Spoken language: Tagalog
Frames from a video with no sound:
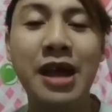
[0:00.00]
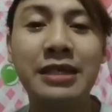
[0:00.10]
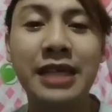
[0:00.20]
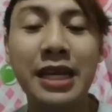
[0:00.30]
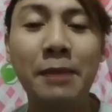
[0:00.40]

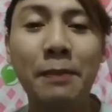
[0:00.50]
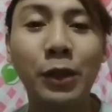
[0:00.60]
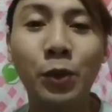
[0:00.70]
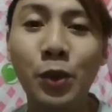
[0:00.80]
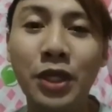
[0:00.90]
Sana
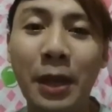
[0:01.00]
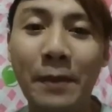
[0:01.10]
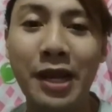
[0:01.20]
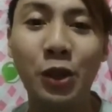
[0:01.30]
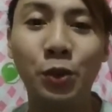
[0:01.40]
patuloy ka
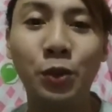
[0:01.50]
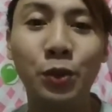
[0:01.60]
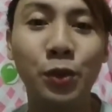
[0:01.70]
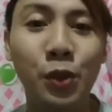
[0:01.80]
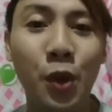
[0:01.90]
palang
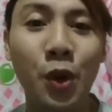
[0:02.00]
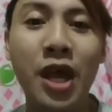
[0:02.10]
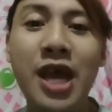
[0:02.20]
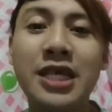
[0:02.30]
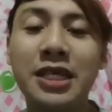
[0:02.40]
tutulong
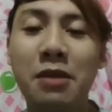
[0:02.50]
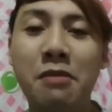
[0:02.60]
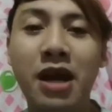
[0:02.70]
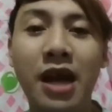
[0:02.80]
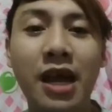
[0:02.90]
sa
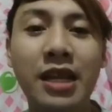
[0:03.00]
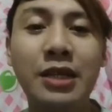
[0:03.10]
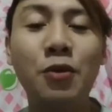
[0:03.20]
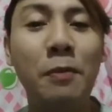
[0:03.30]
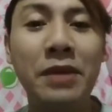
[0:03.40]
mga
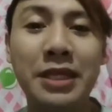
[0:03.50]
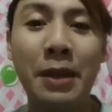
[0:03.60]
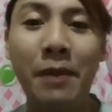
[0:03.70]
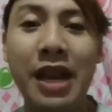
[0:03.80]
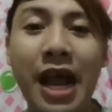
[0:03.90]
nag-uumpisa
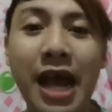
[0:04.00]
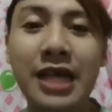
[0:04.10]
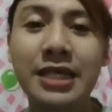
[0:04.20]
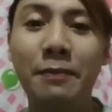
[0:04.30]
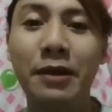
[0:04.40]
pa lang
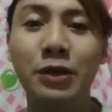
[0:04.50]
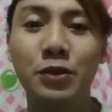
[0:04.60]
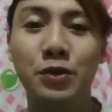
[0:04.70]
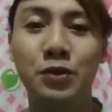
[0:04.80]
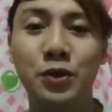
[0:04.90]
sa
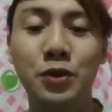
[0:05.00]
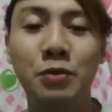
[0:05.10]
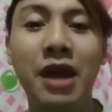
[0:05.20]
pag-YouTube.